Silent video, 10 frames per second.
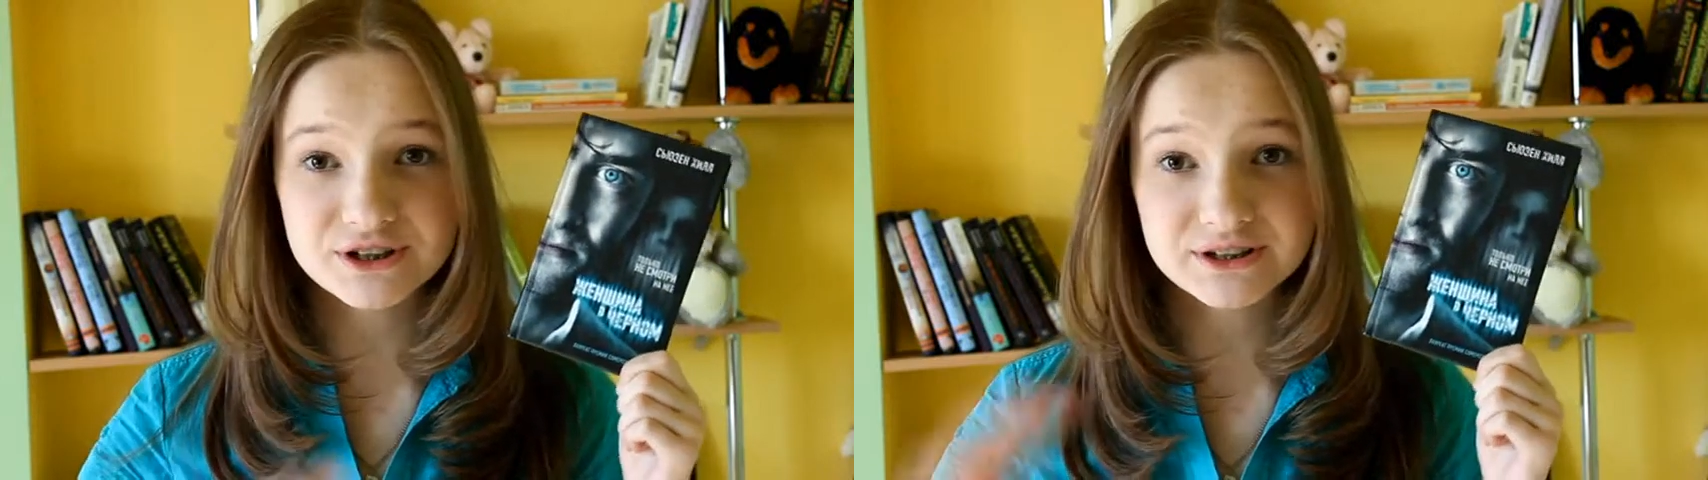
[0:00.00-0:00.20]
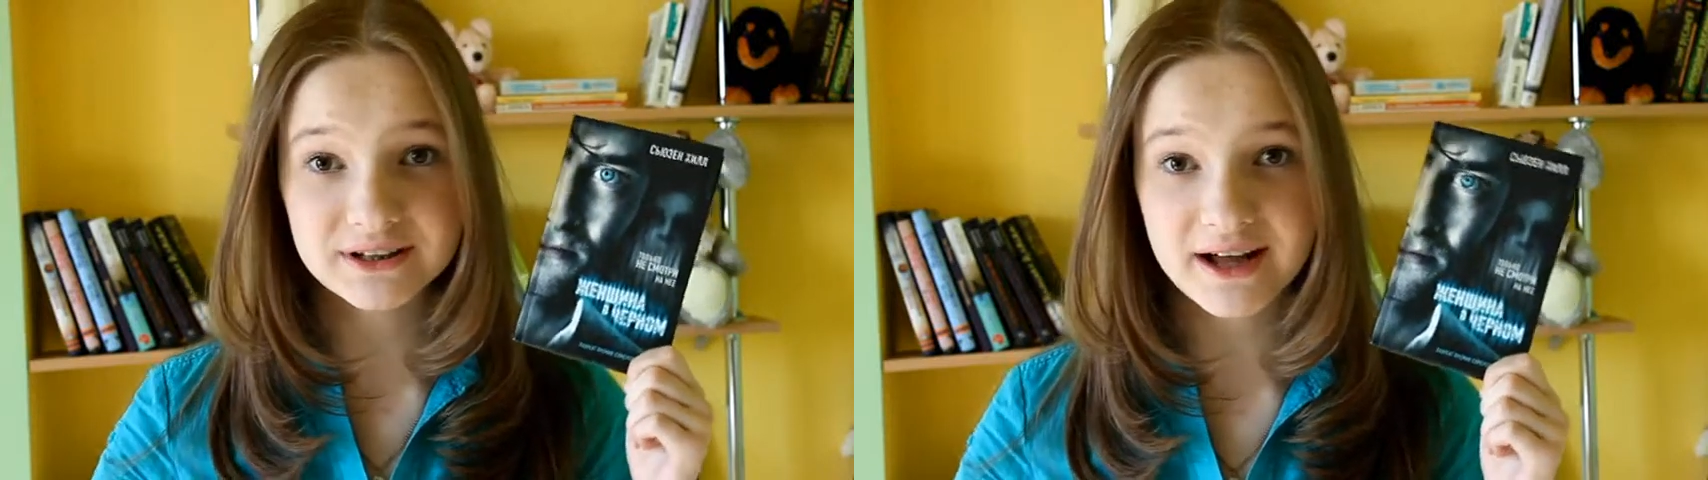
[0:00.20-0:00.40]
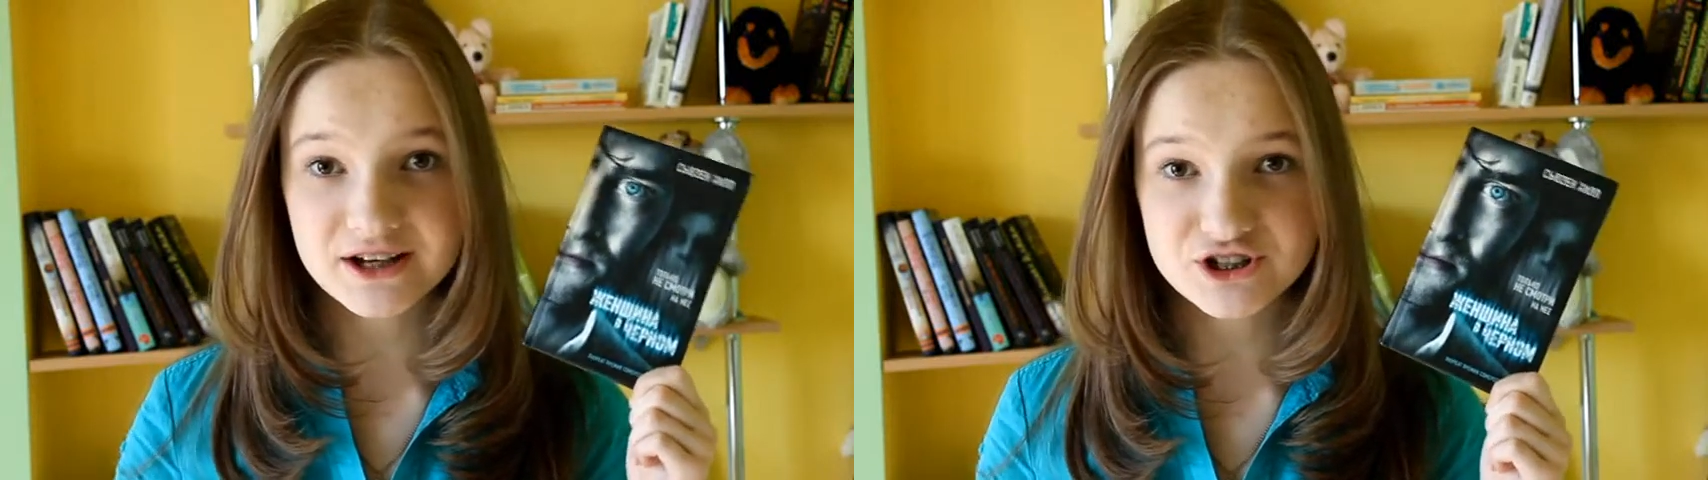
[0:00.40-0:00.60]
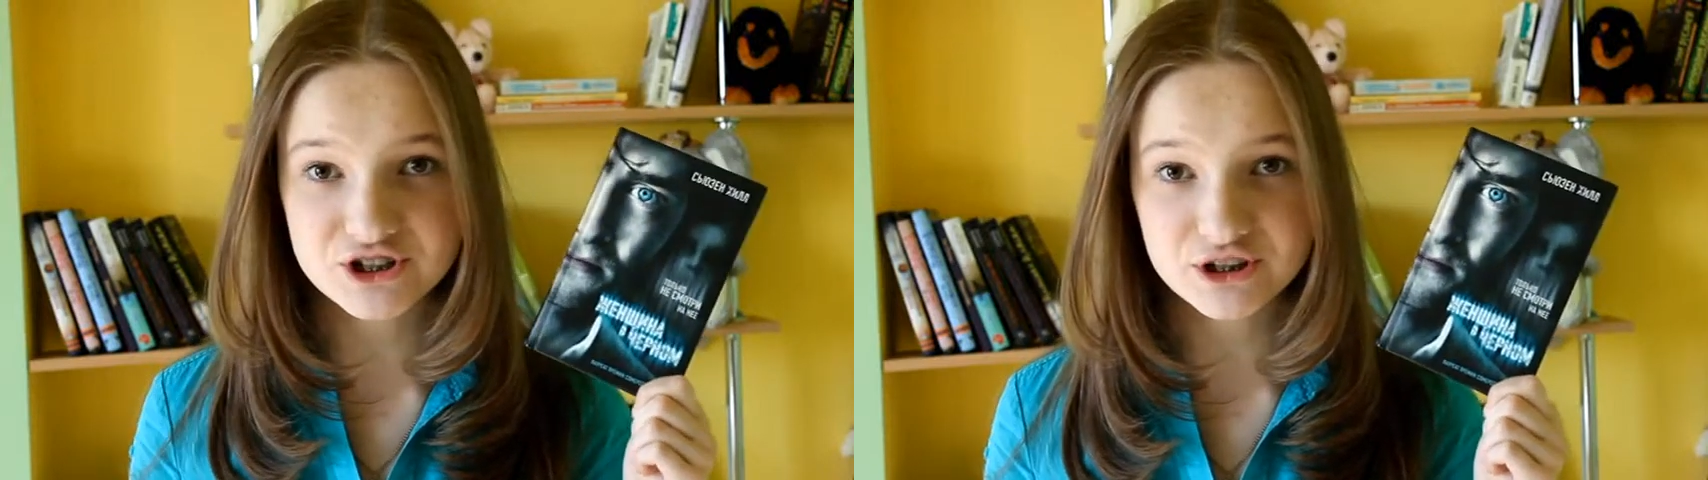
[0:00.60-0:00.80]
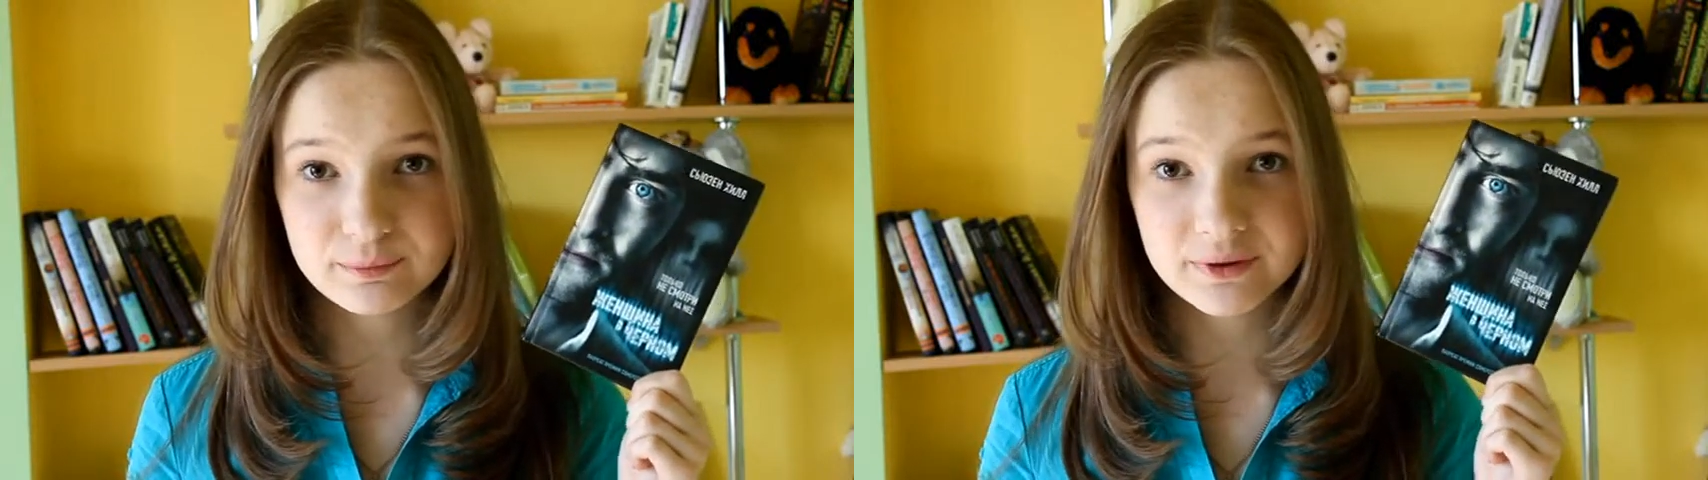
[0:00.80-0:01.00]
где-то на
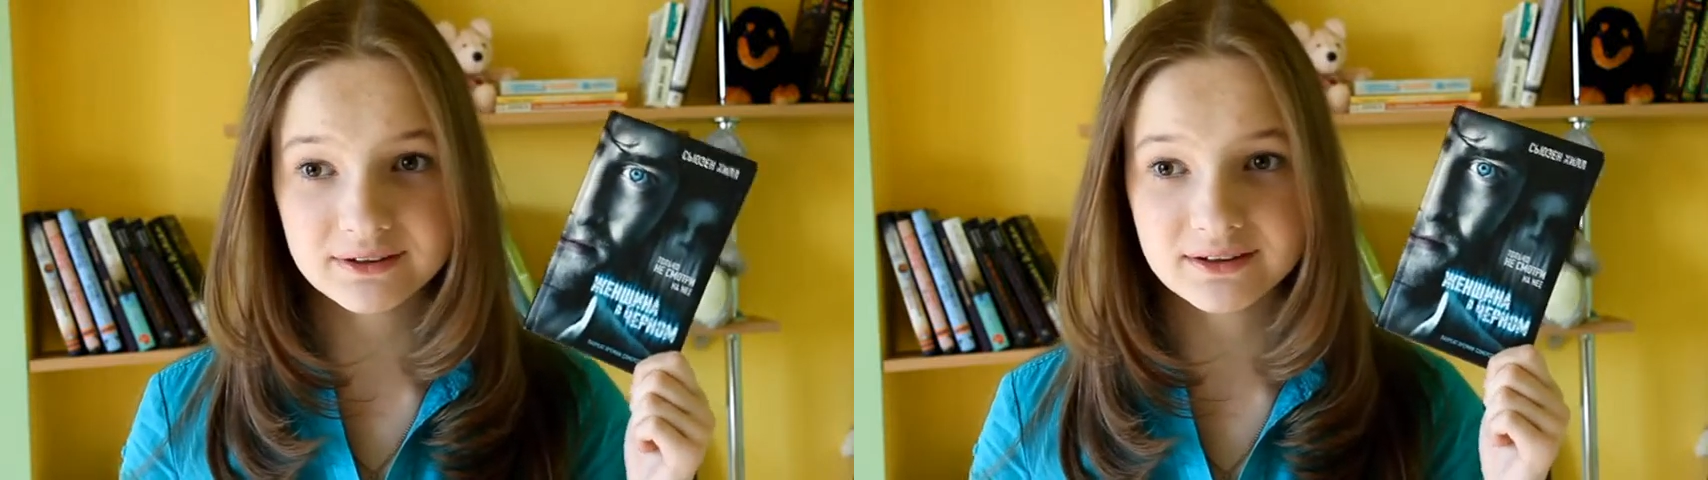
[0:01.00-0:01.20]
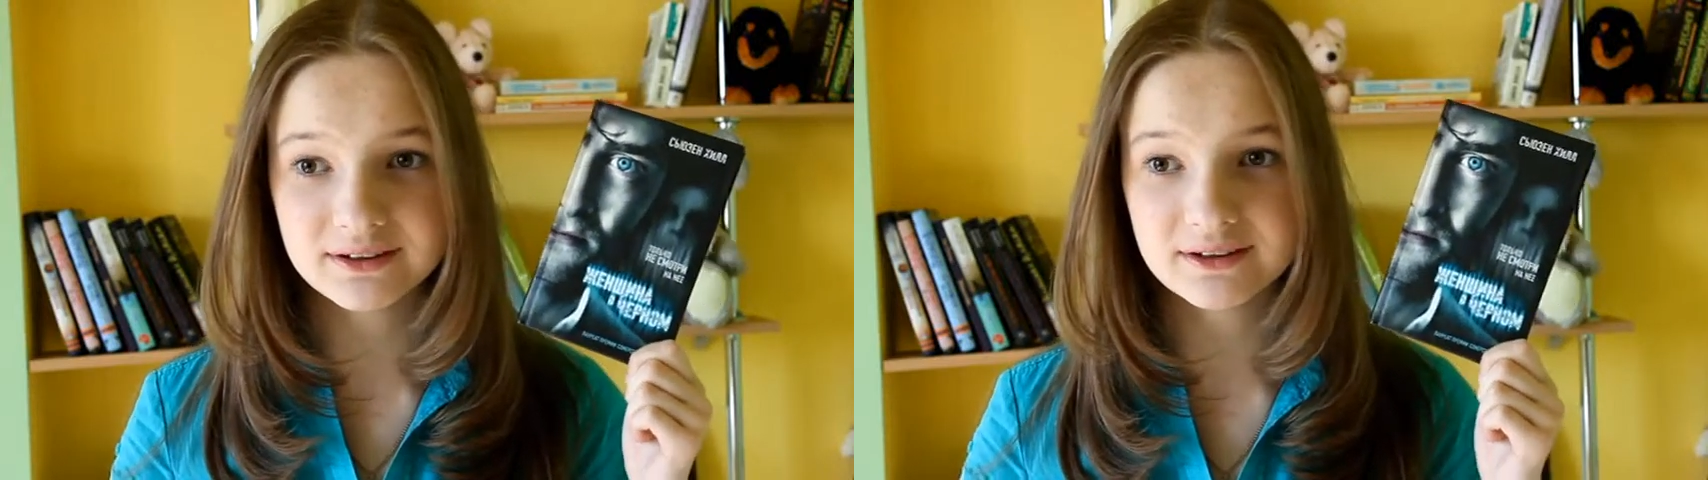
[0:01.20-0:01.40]
отшибе,